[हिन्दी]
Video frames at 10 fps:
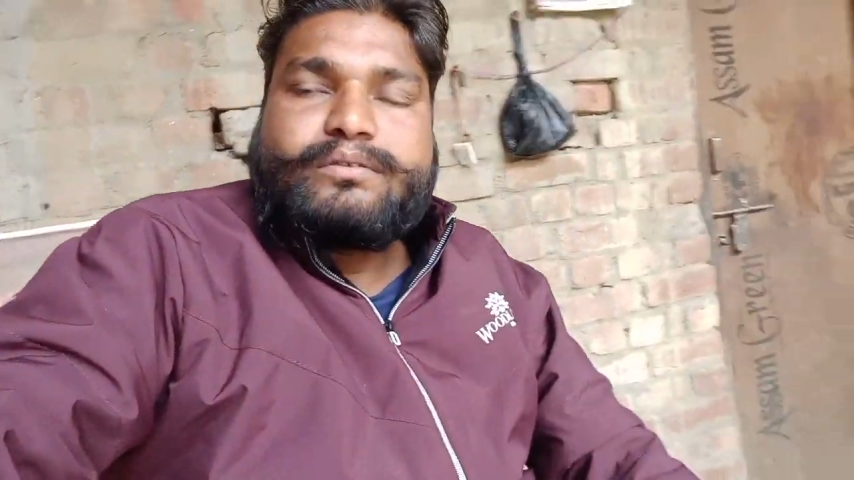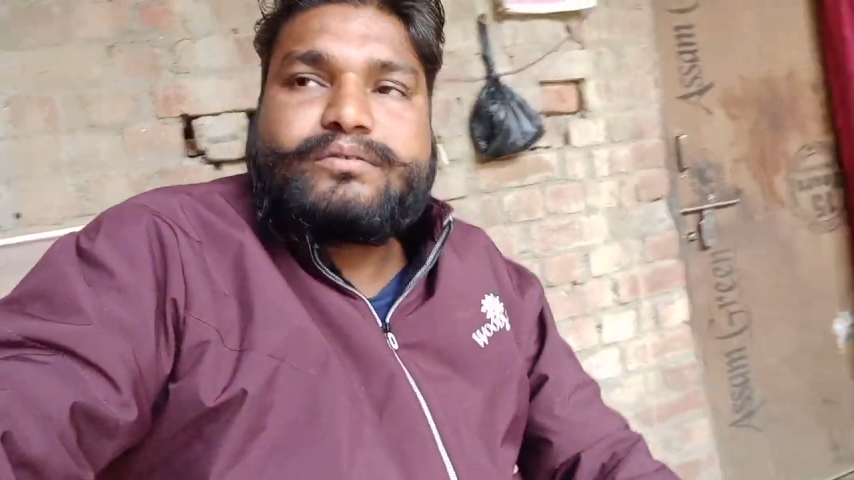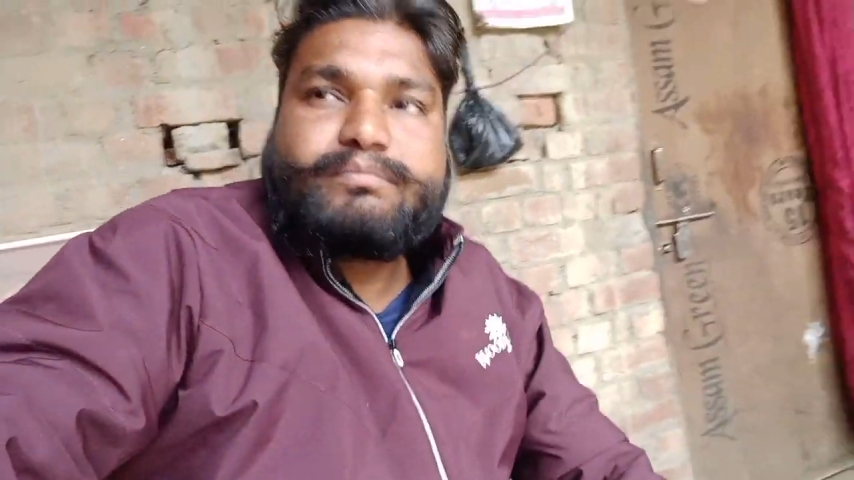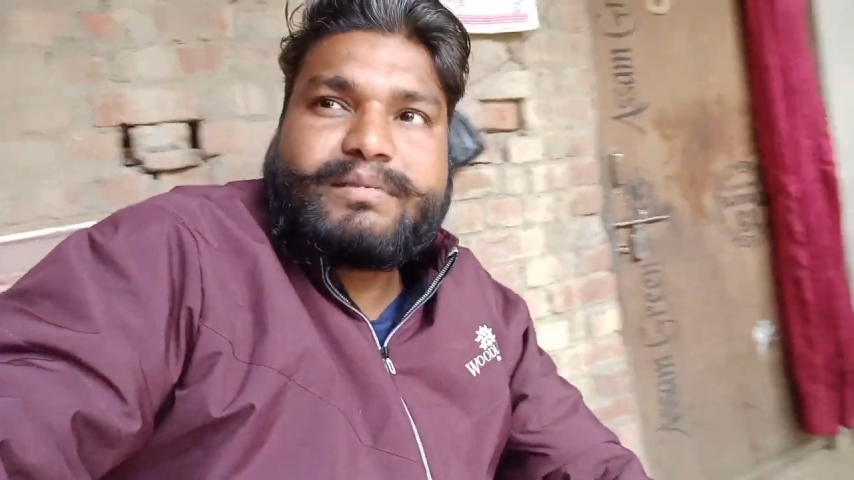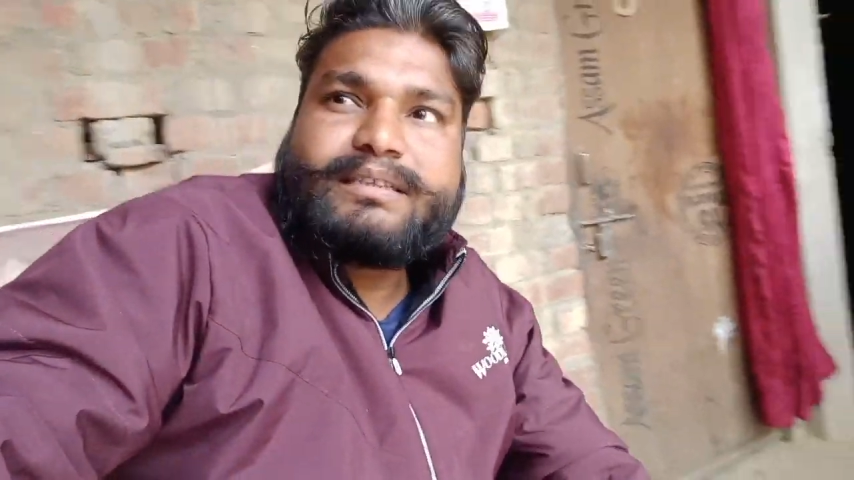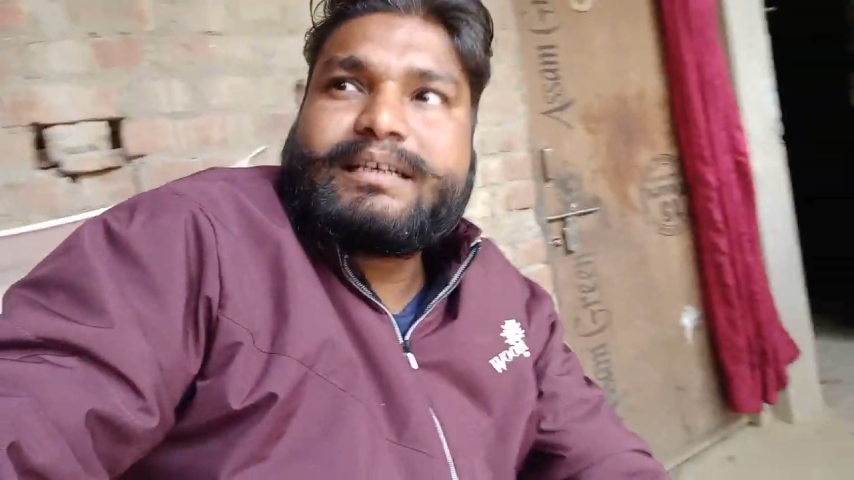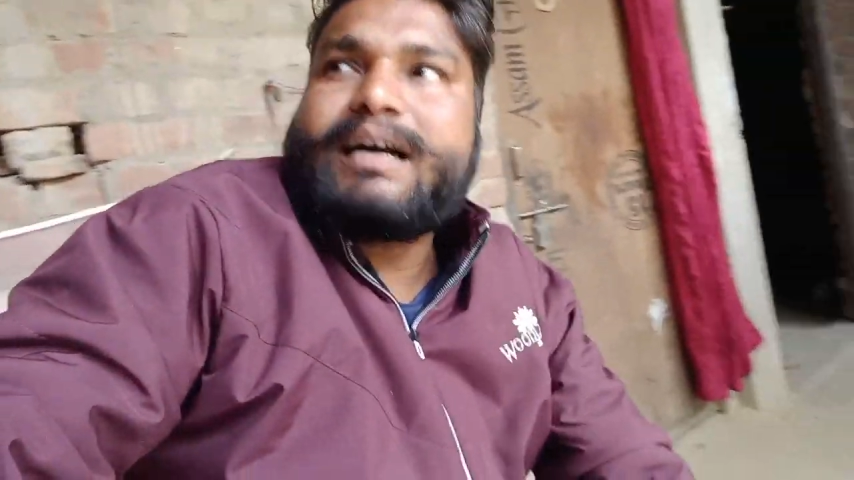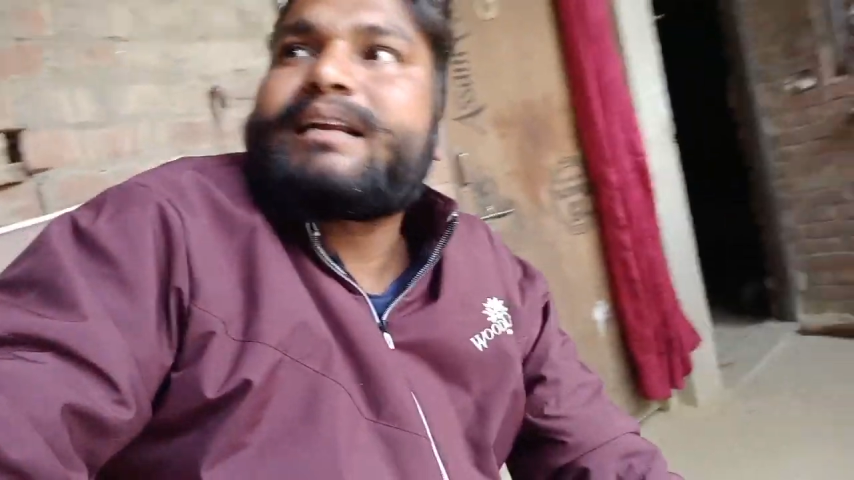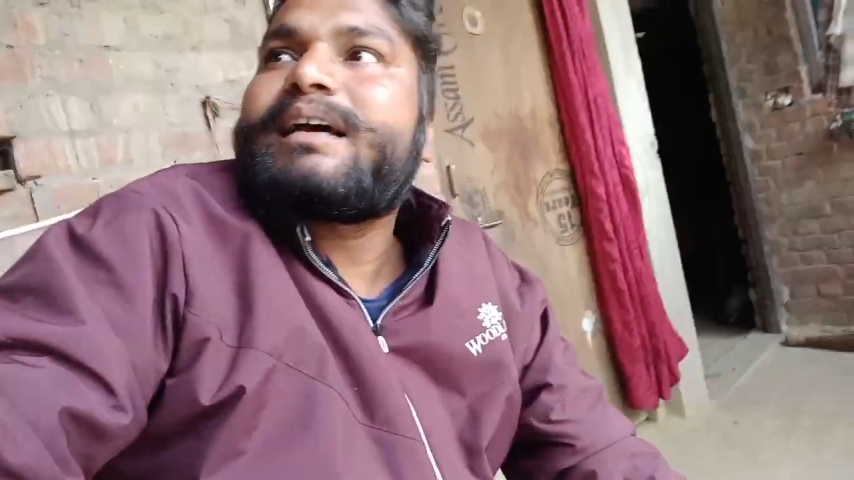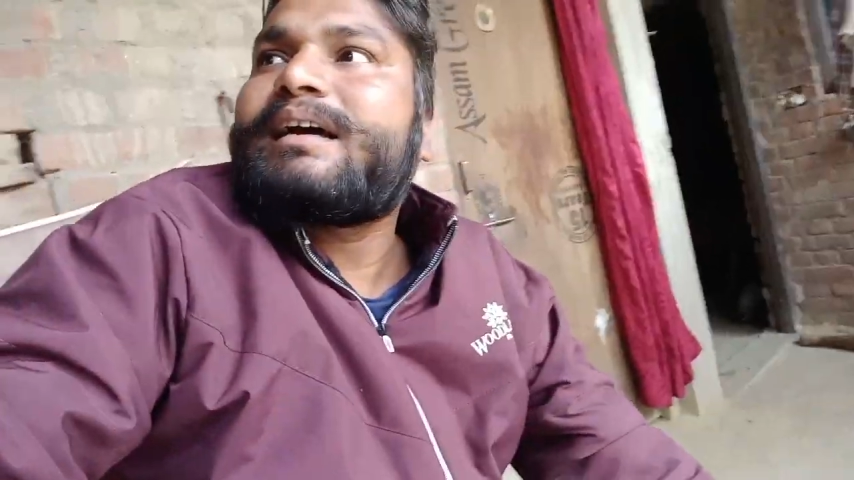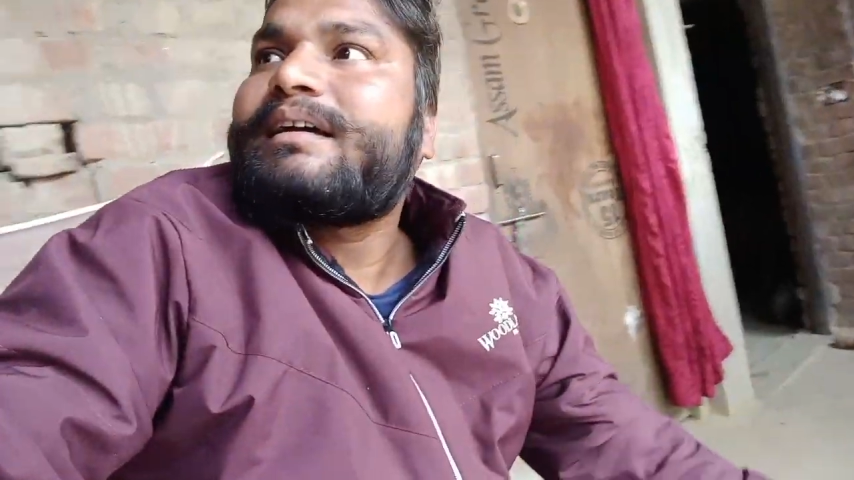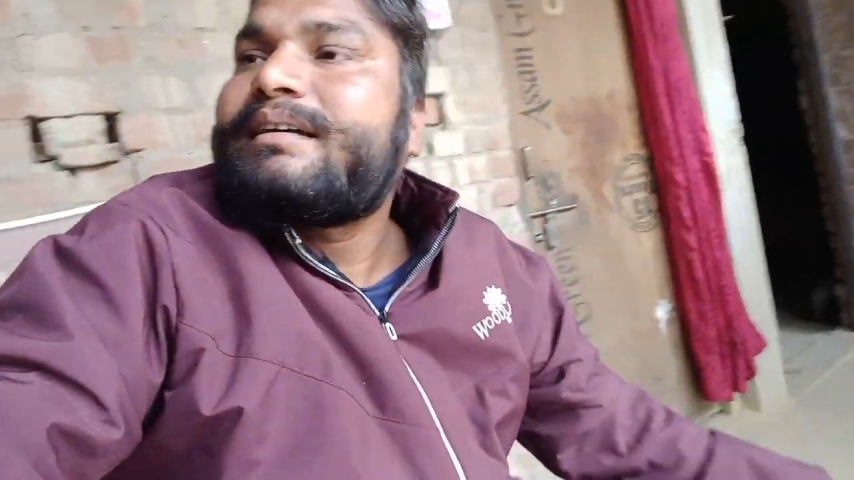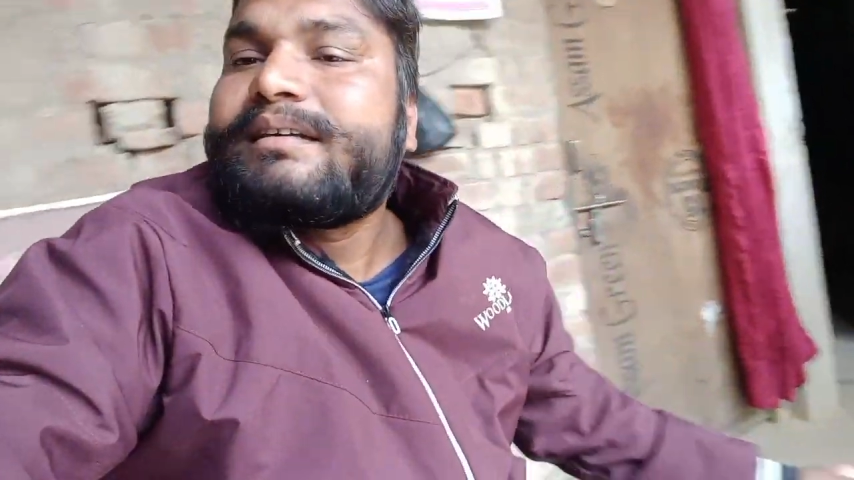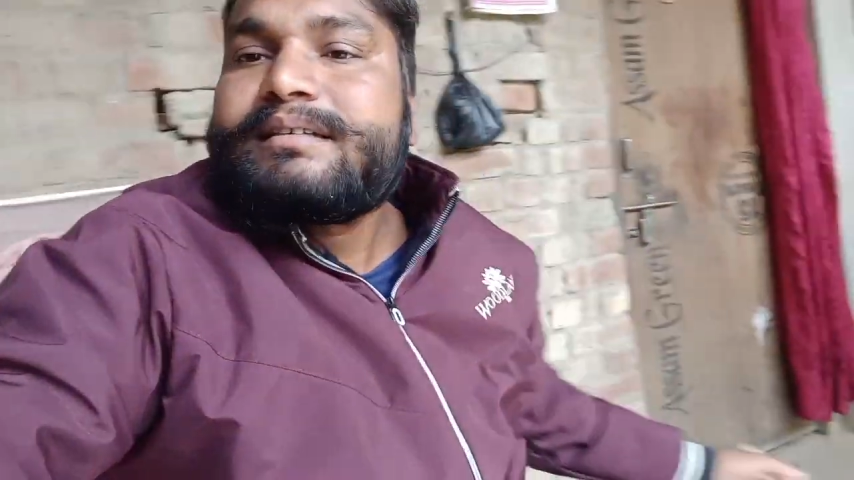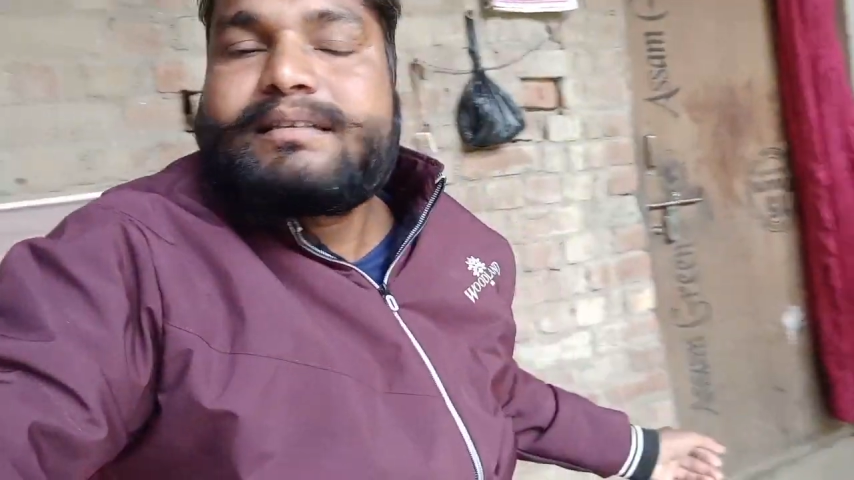उसमें दिखा रहा है
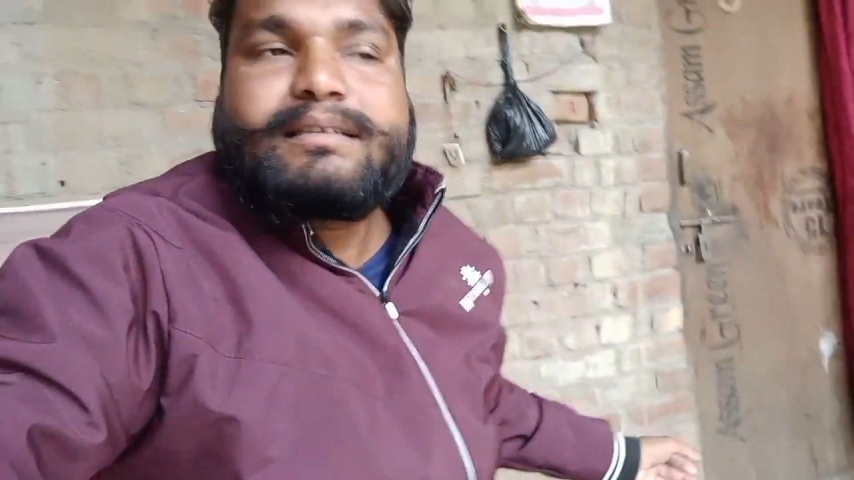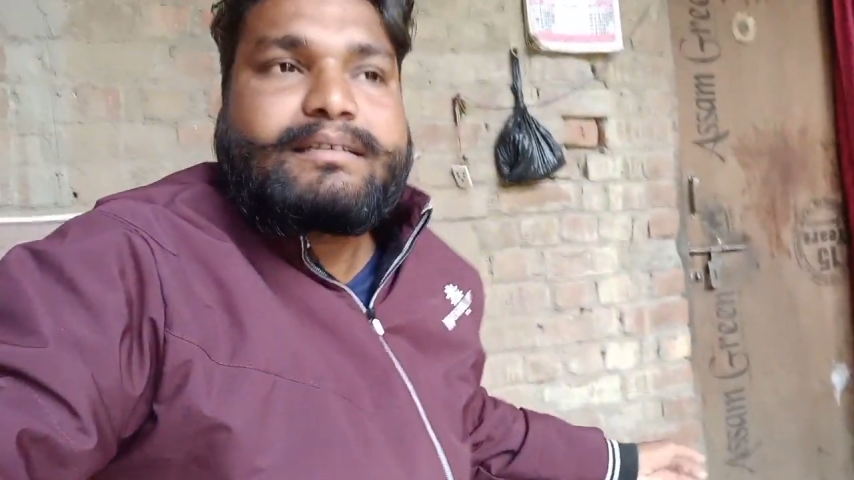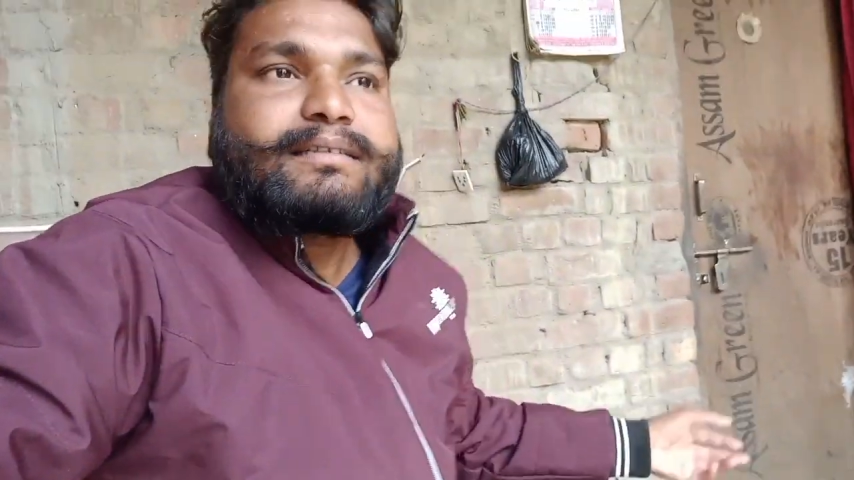कि